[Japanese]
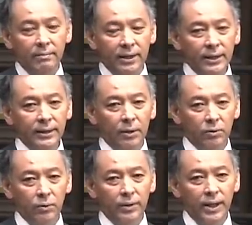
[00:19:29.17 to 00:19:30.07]
まあ、現代
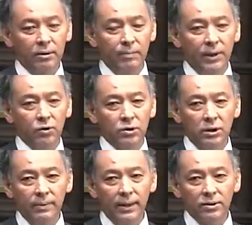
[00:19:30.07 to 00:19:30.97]
の論理学を勉強
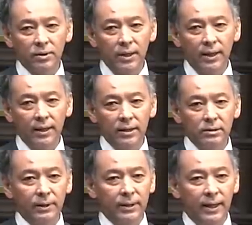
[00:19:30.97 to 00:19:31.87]
すればそれで、
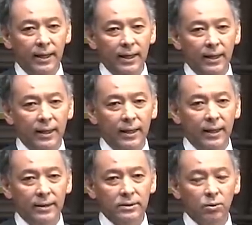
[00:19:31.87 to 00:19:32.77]
えー、全て、
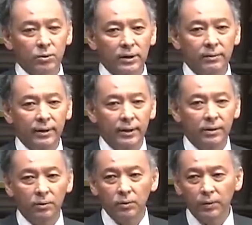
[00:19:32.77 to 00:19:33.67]
えー、そこに言われ
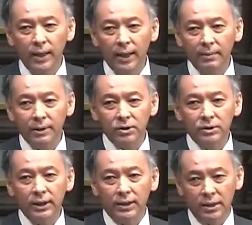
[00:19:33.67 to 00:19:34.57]
てることが、まあ、
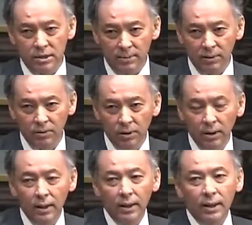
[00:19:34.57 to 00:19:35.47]
尽くされてしまうと。